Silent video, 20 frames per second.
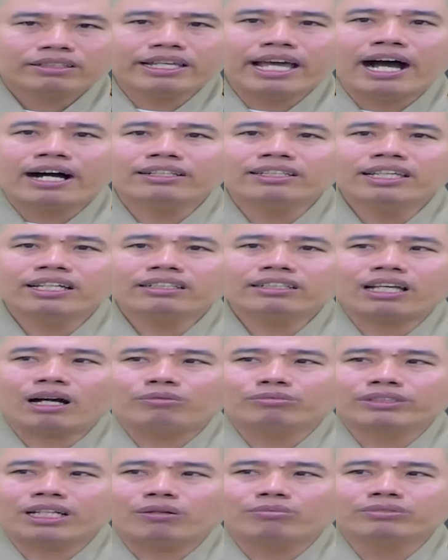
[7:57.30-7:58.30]
vợ giết
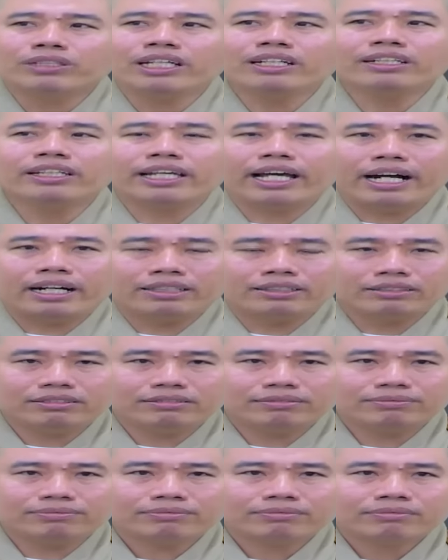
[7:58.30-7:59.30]
chồng chồng giết vợ
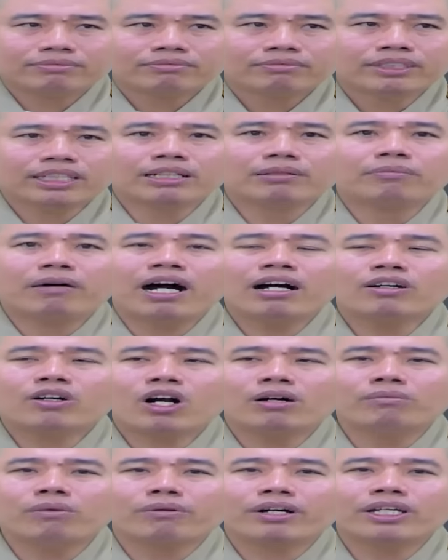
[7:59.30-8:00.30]
như mới
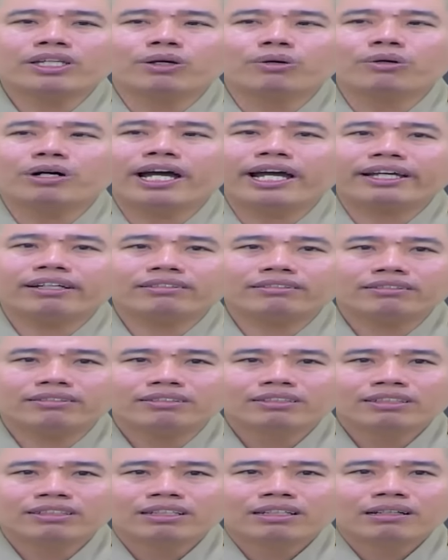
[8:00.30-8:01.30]
có một cái vụ án
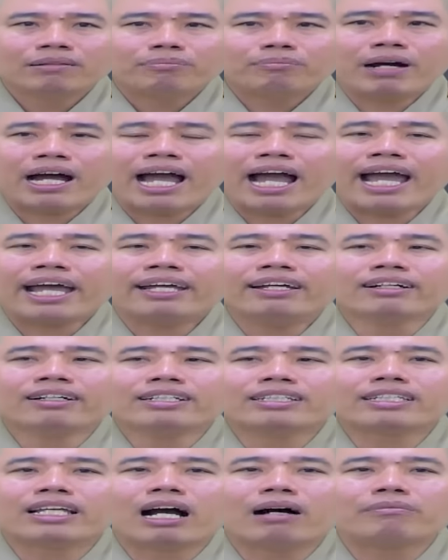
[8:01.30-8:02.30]
mà hai
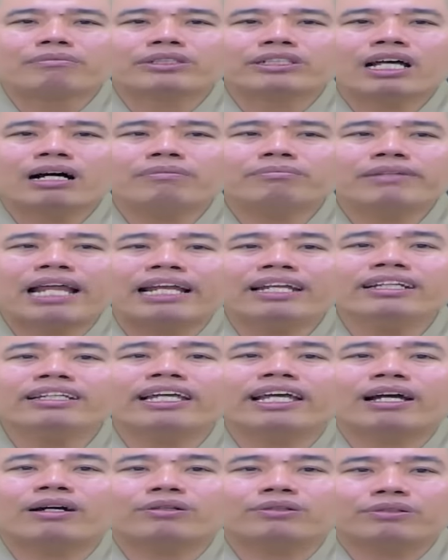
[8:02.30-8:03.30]
người chờm sớm
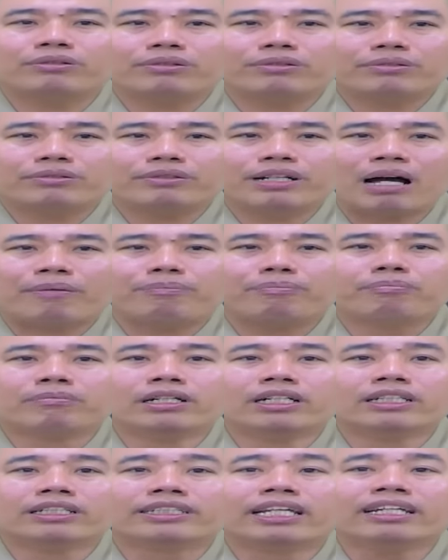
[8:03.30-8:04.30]
đánh nhau đập
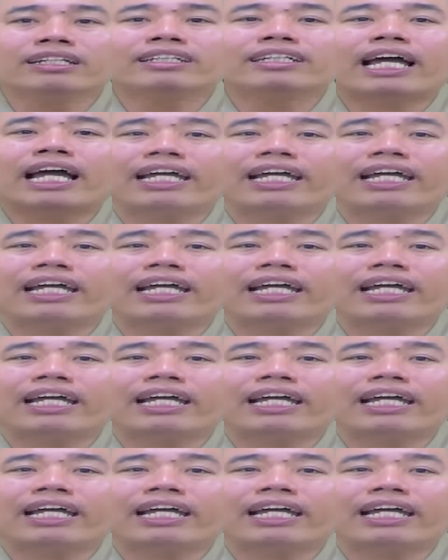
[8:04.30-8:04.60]
19